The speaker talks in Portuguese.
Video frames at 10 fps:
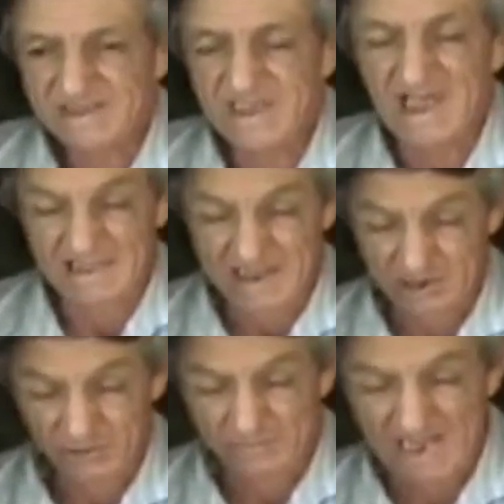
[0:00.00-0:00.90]
e a
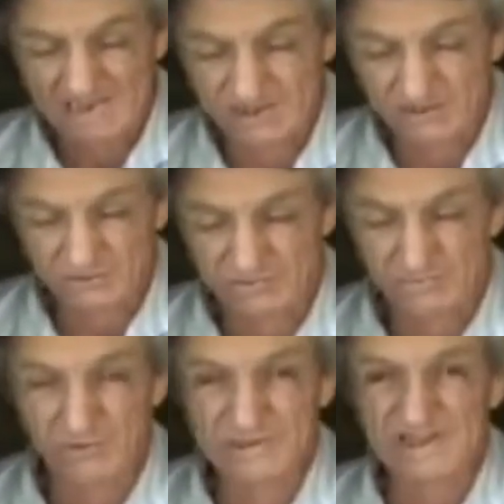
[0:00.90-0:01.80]
lei do Brasil não
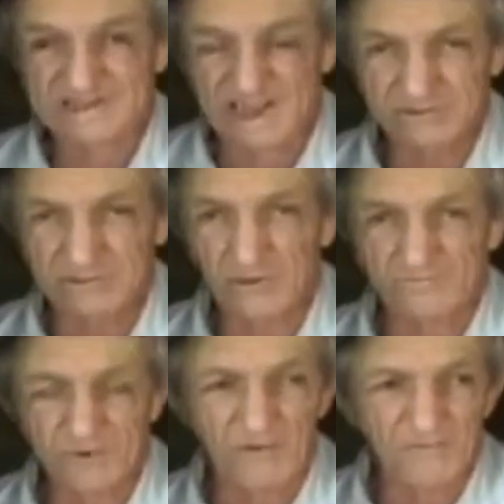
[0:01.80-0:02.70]
muda tanto que
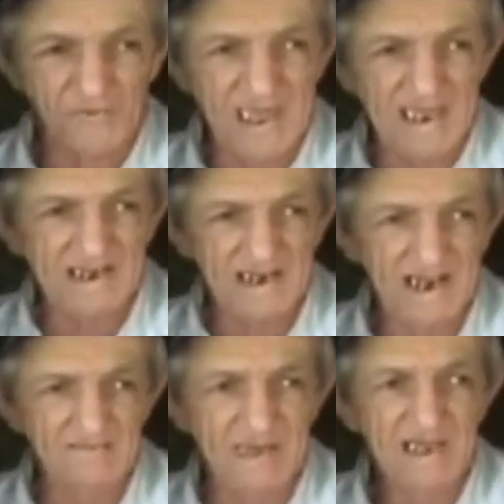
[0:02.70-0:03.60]
o povo
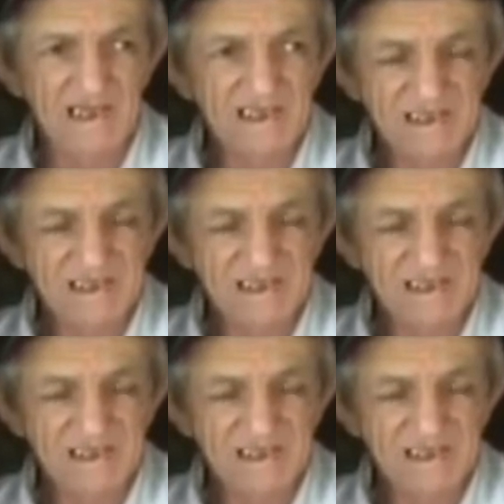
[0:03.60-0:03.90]
reclama